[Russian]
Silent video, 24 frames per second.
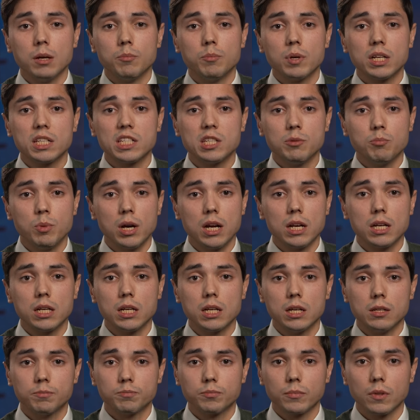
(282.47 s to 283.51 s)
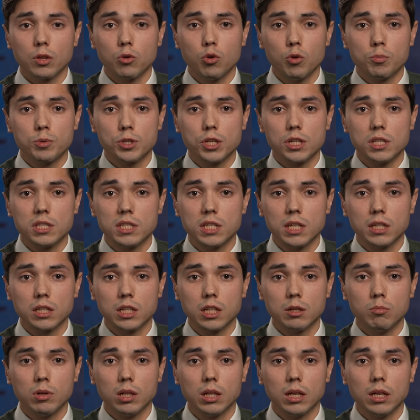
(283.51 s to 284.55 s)
Максимально общая
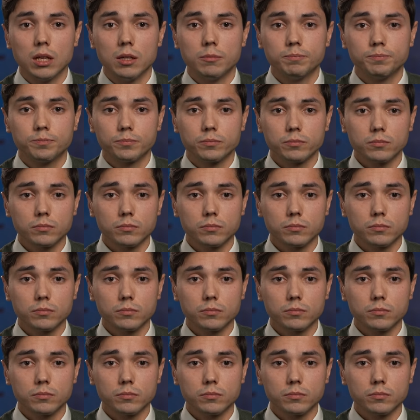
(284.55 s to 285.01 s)
стенка была